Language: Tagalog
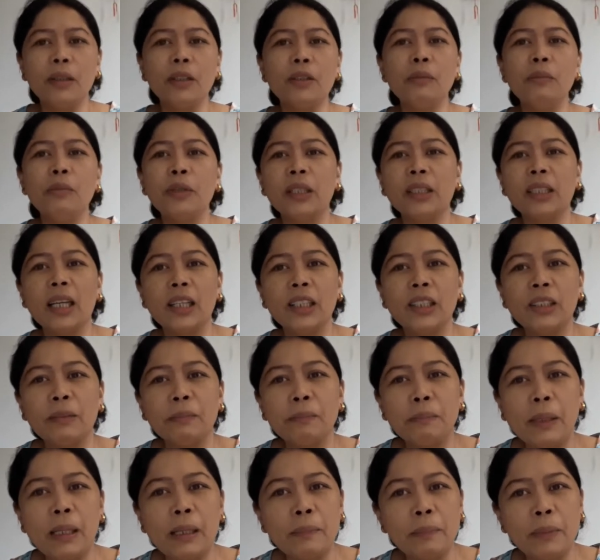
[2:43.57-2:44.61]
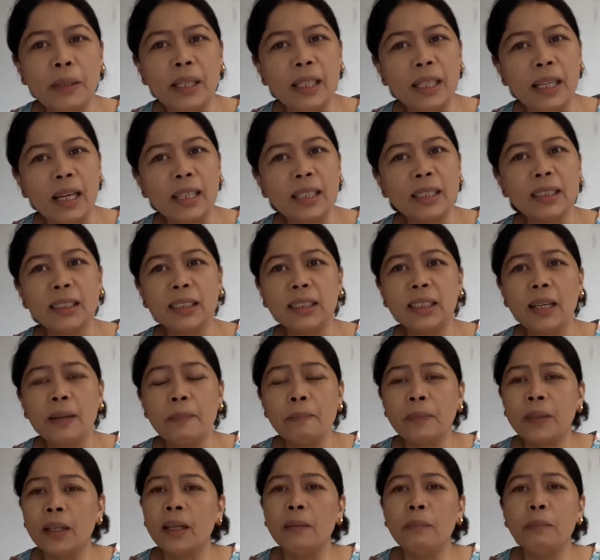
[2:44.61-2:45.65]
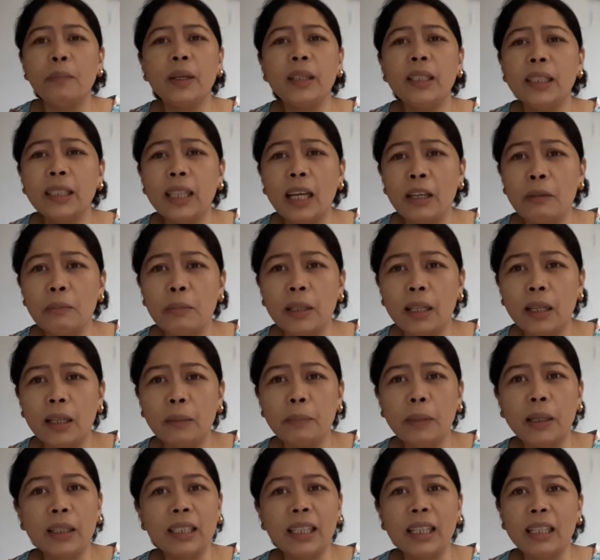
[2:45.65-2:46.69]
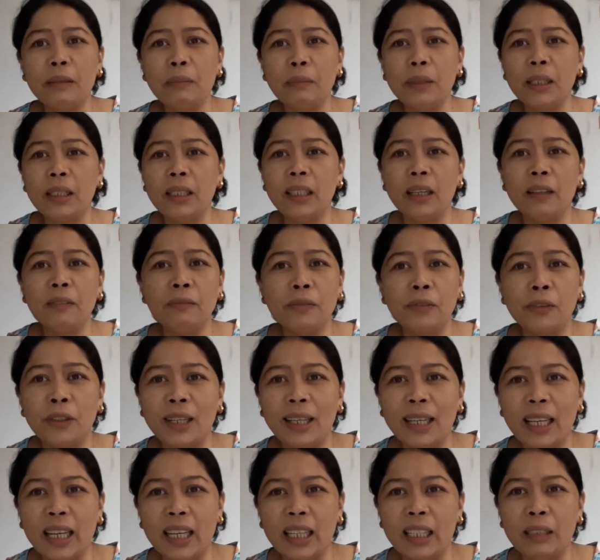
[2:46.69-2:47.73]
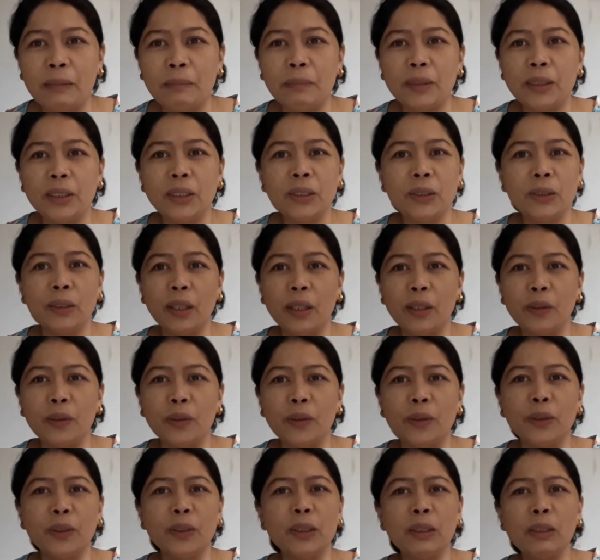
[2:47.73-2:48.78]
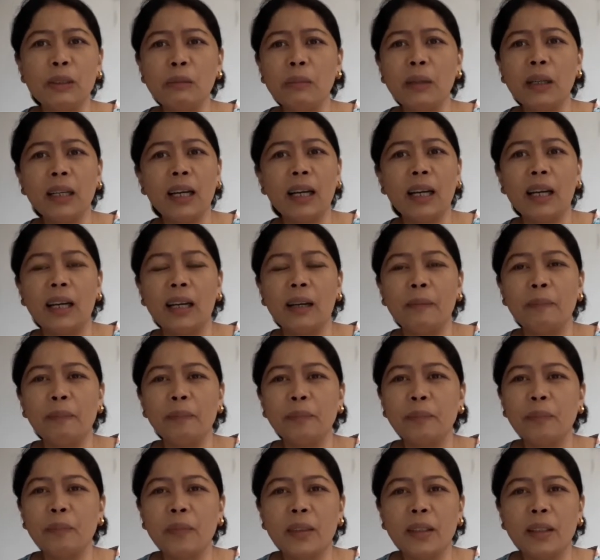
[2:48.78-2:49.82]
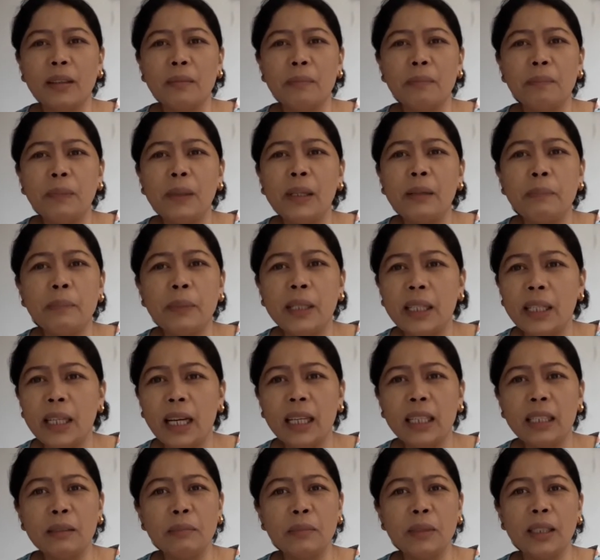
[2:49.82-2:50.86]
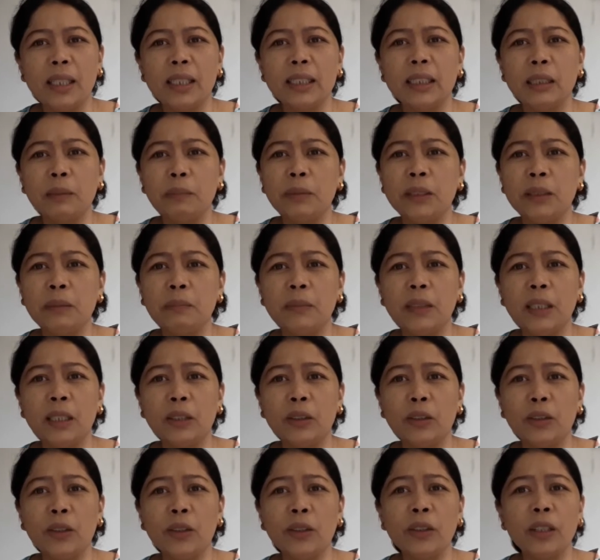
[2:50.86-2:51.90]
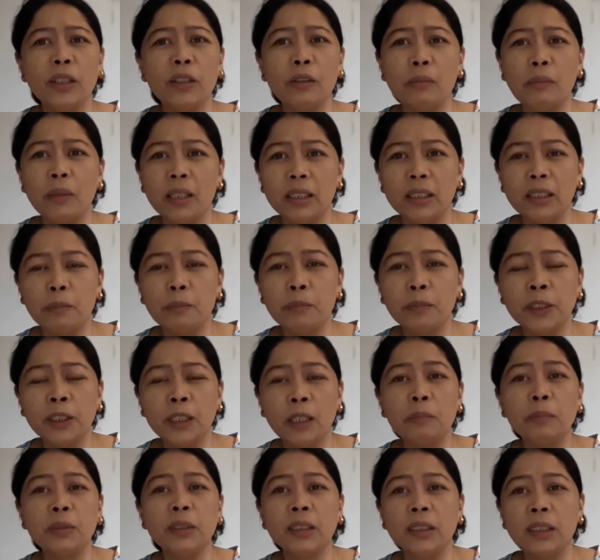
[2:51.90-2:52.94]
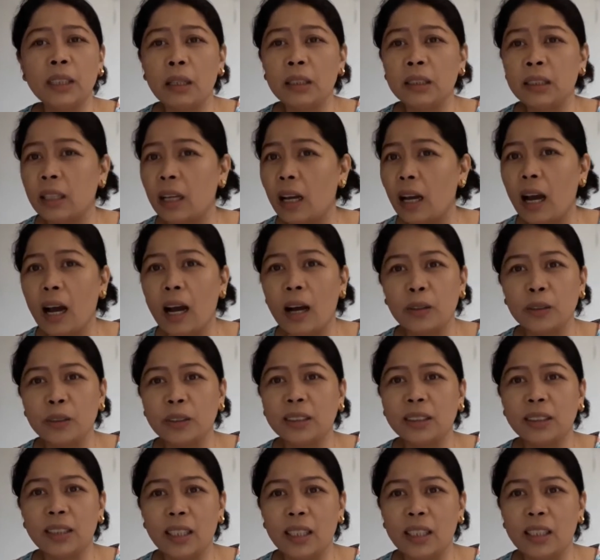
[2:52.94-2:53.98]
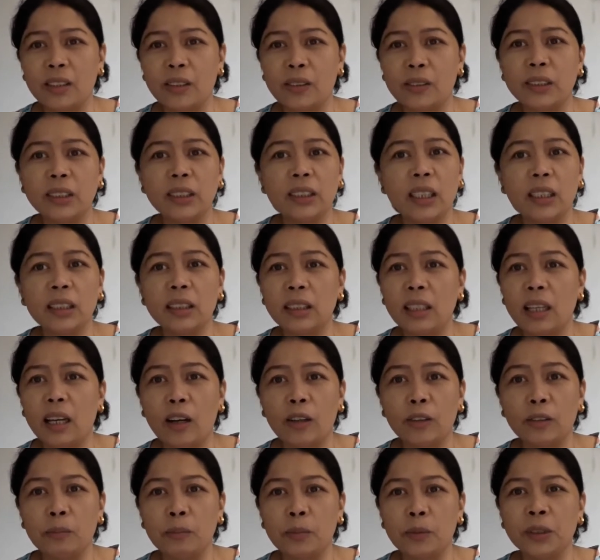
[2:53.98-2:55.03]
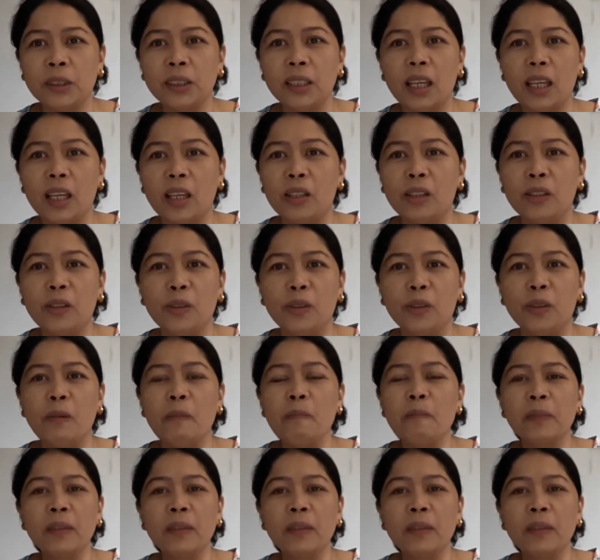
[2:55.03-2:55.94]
pag umuwi tayo ng Pilipinas, pwede tayong maging magkaibigan for life. So ganon. So yung mga Pilipina na mga sip-sip dito, kayong mga ship-ship, shout out sa inyo. Shout out po sa inyo.